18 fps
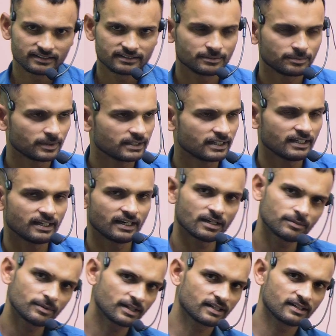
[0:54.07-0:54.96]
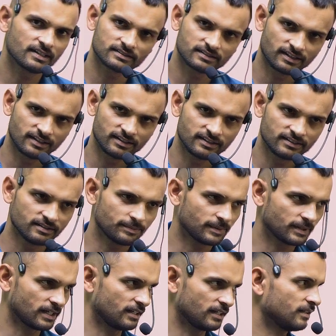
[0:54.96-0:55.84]
से पता है हर बार अलग तरीके से
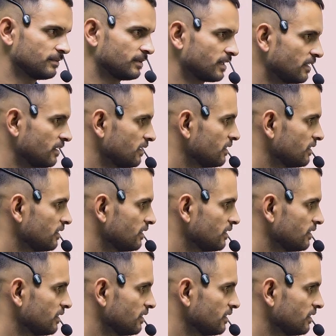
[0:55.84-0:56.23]
पढ़ाना हमारा